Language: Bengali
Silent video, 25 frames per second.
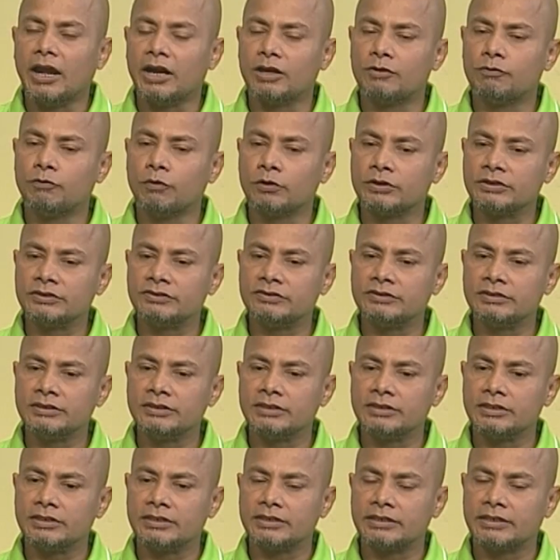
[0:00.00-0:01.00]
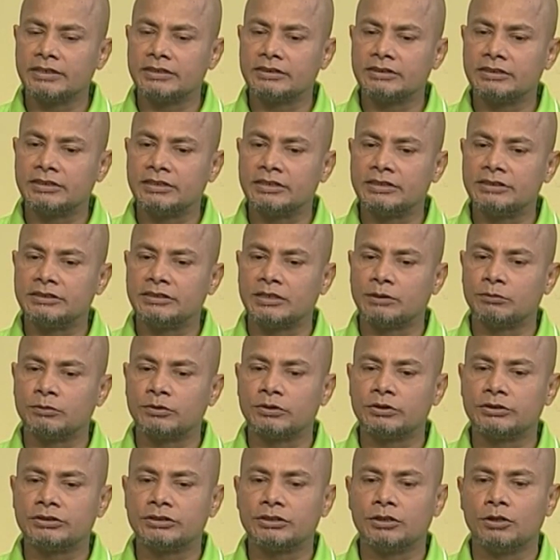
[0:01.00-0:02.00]
অ্যাডভোকেসির ক্ষেত্রে যেমন
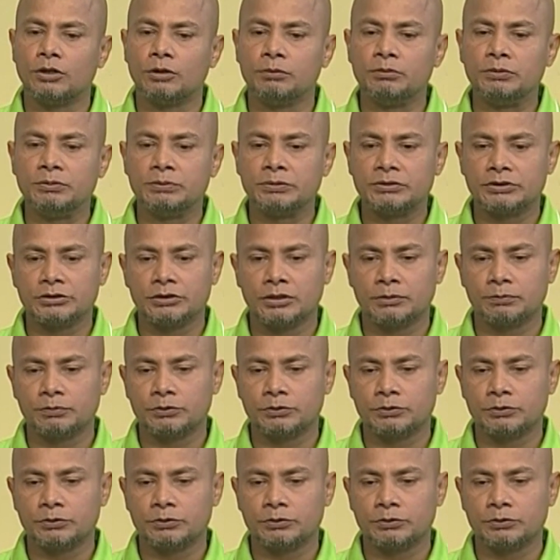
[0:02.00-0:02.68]
হচ্ছে গিয়ে অবিবেচনা